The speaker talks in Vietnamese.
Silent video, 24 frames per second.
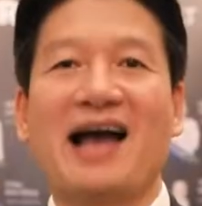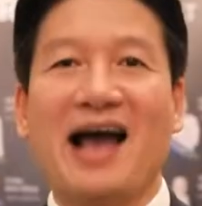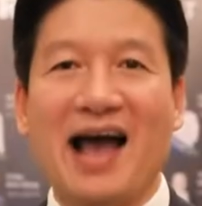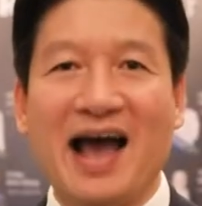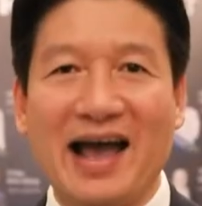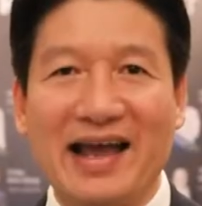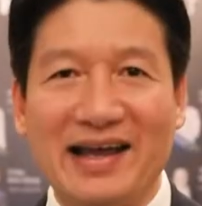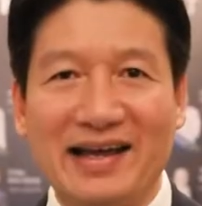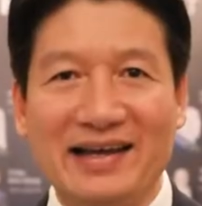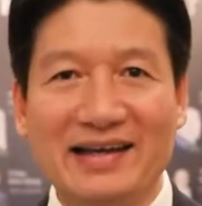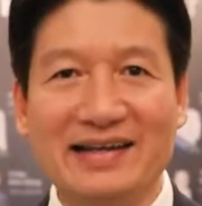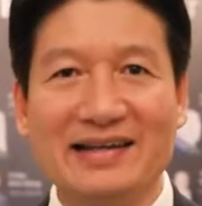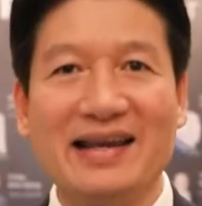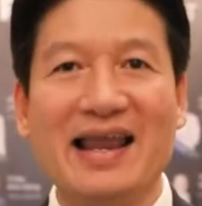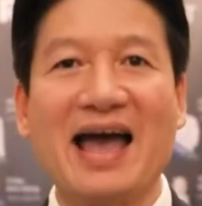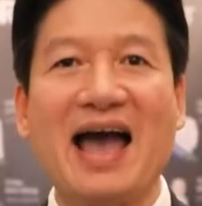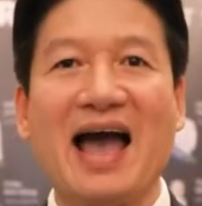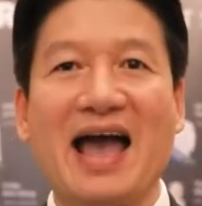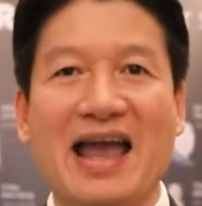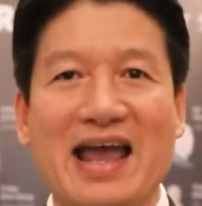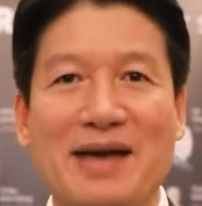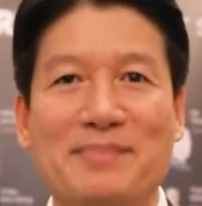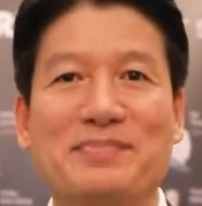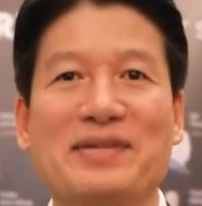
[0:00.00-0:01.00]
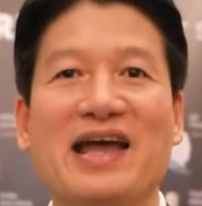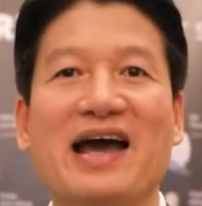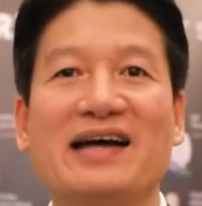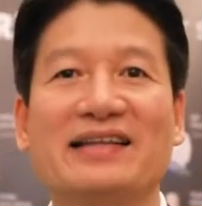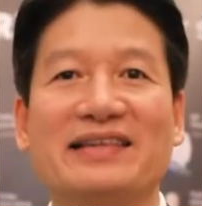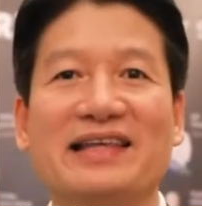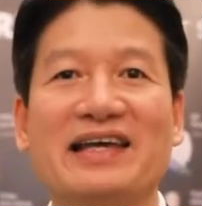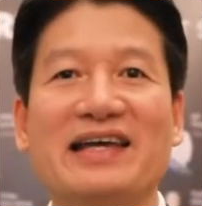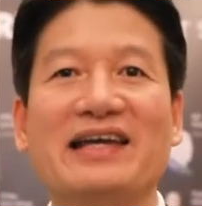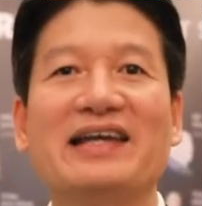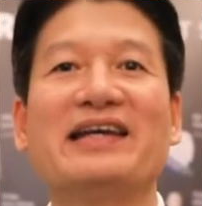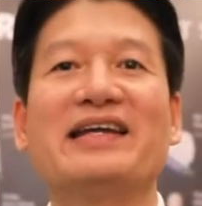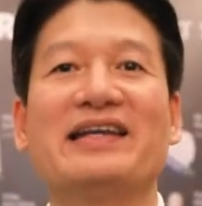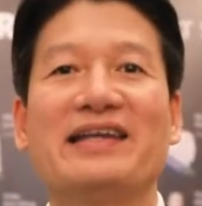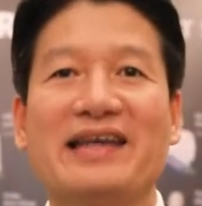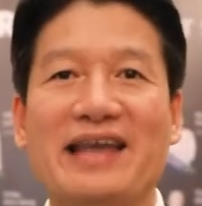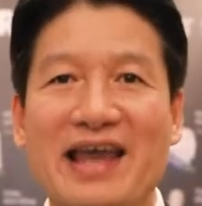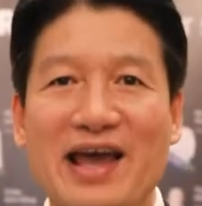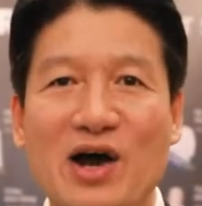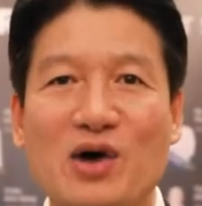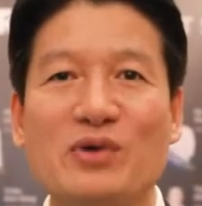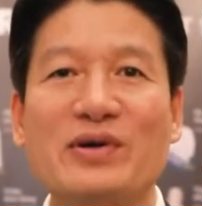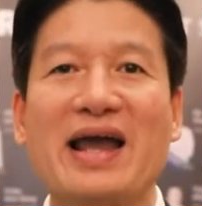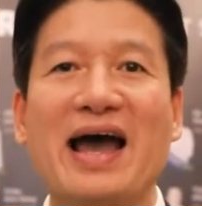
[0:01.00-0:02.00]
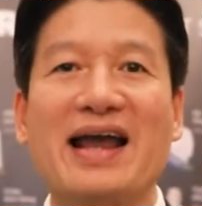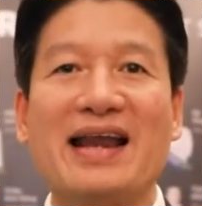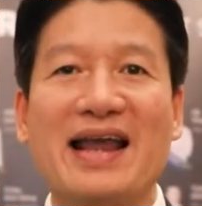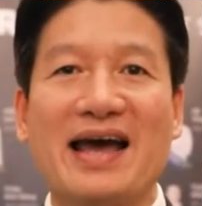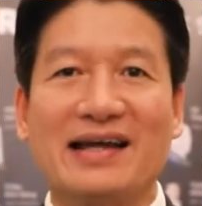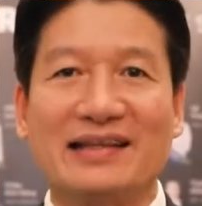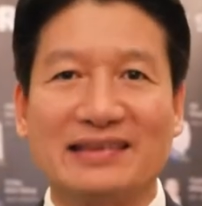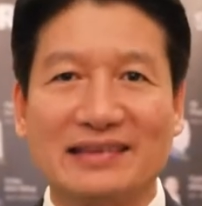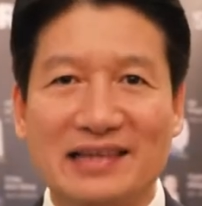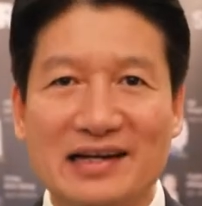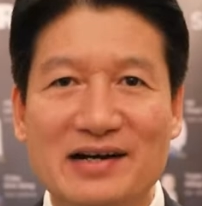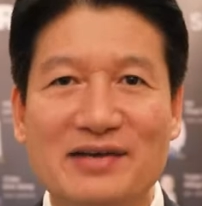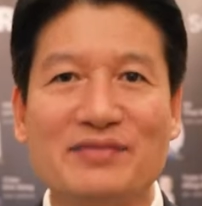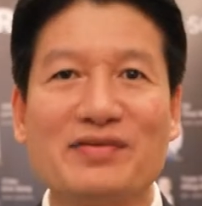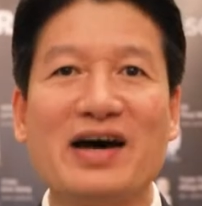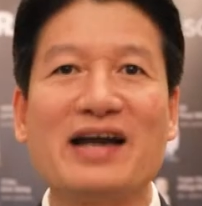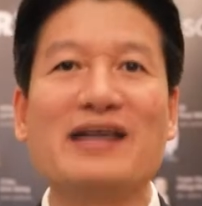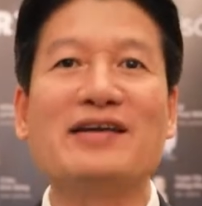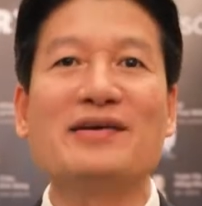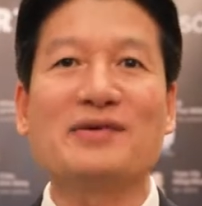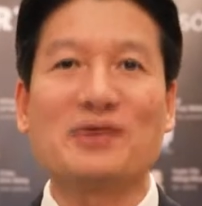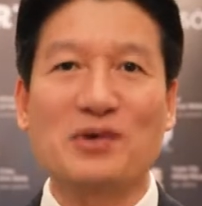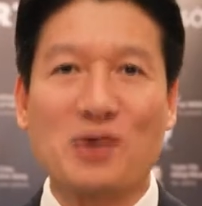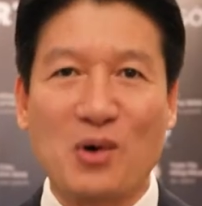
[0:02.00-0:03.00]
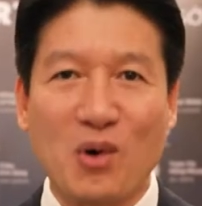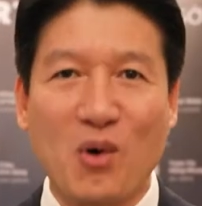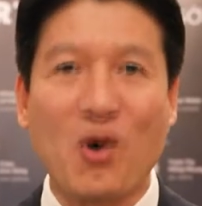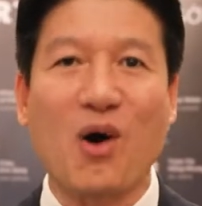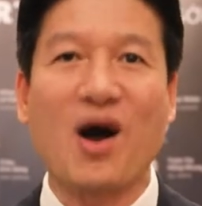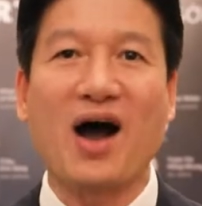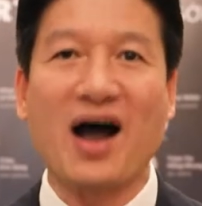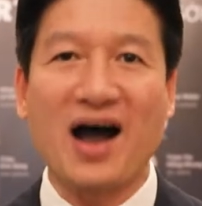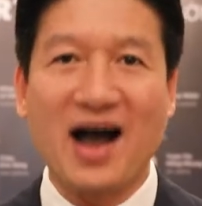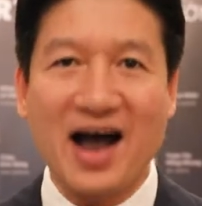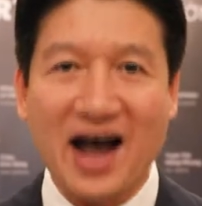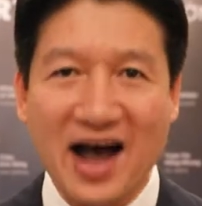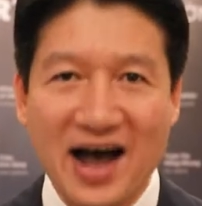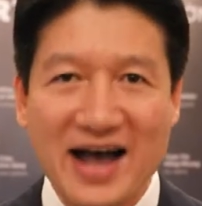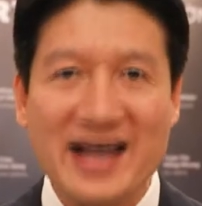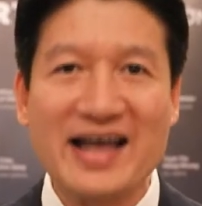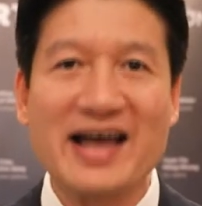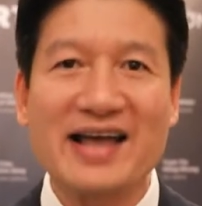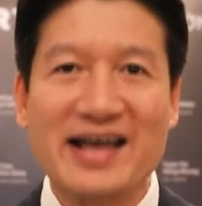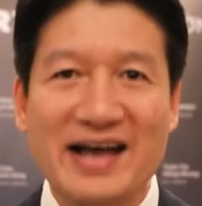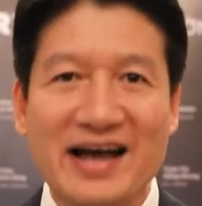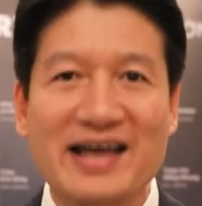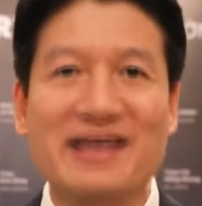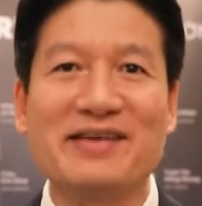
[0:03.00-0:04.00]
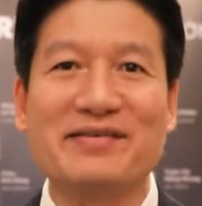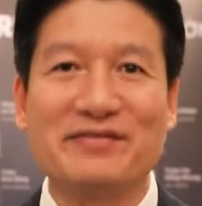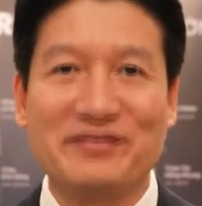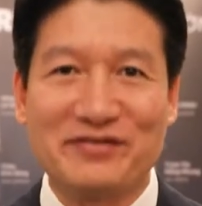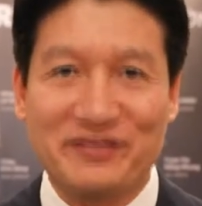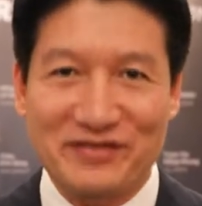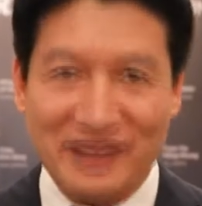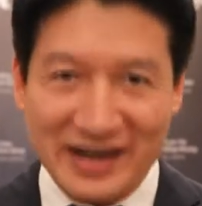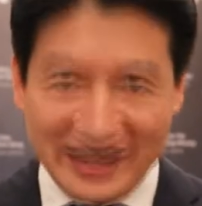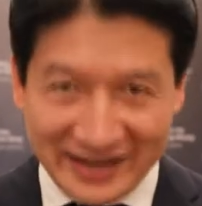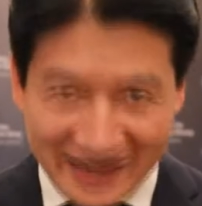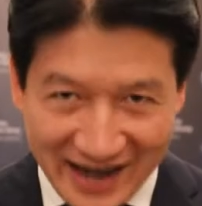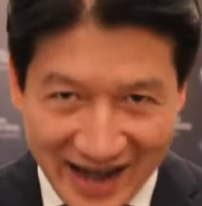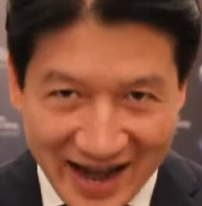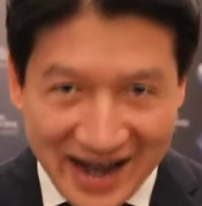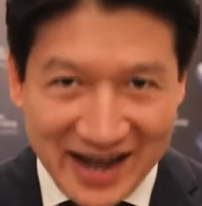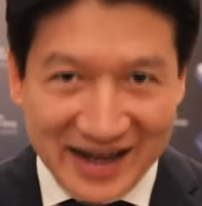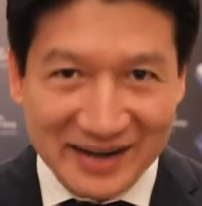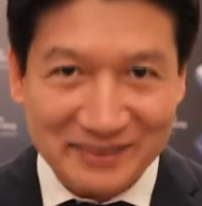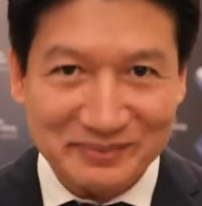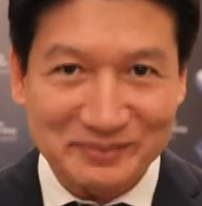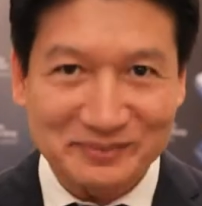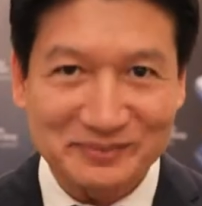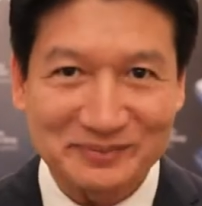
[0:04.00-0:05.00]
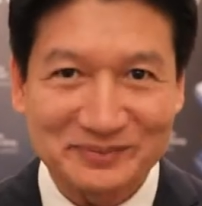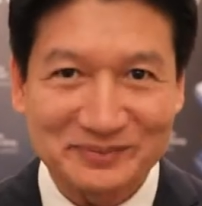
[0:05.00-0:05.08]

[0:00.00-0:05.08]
Hãy là MDRT nếu đã là tư vấn của AIA Việt Nam.